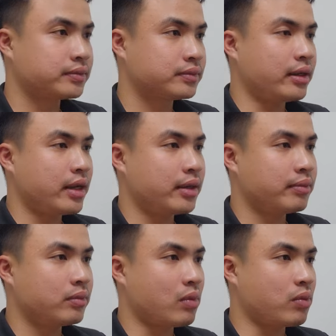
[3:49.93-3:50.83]
ở
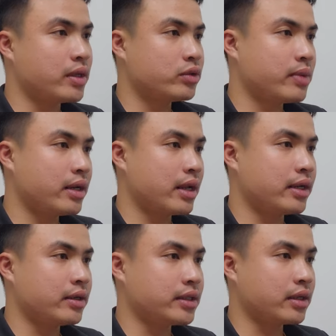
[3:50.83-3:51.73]
trên một B2B
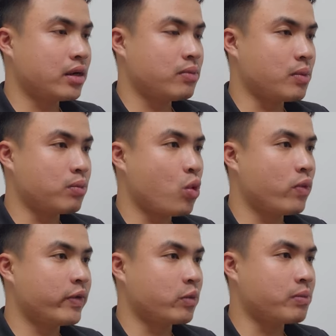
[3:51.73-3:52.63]
này nó sẽ có một mua
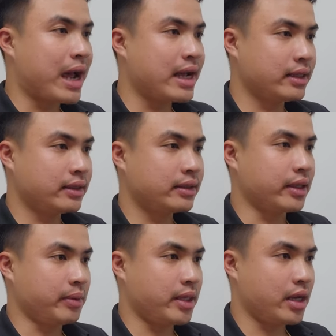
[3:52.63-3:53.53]
và một bán
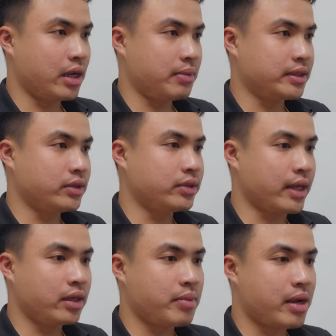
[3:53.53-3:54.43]
thì bây giờ mình sẽ hướng
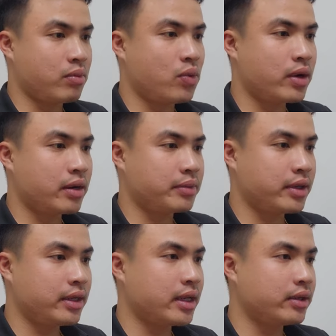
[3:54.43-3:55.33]
dẫn các bạn mua cái đồng
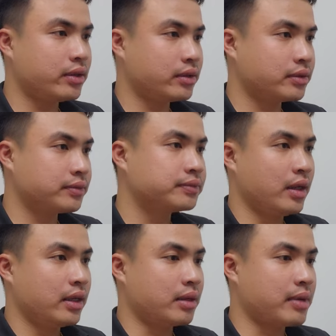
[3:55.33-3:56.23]
USDT trước
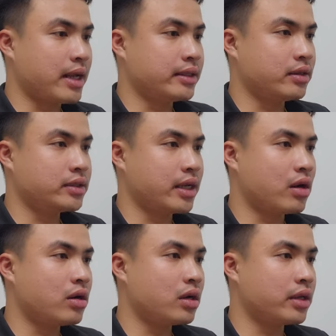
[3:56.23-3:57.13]
trong này nó sẽ
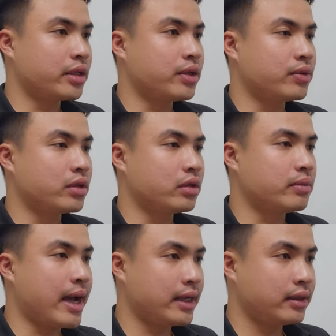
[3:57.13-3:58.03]
có rất là nhiều người
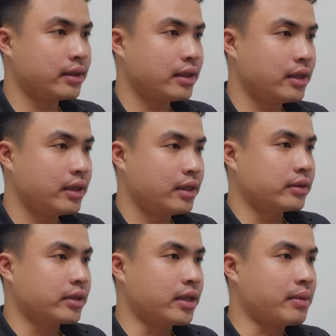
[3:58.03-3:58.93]
bán
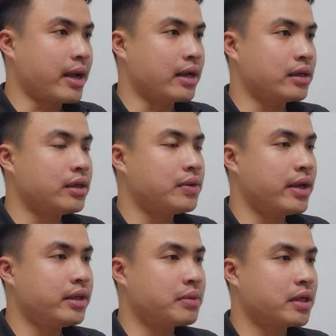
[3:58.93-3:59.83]
thì các bạn lưu
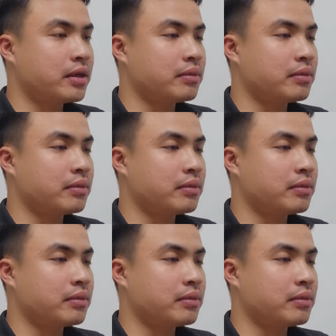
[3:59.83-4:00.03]
ý cho mình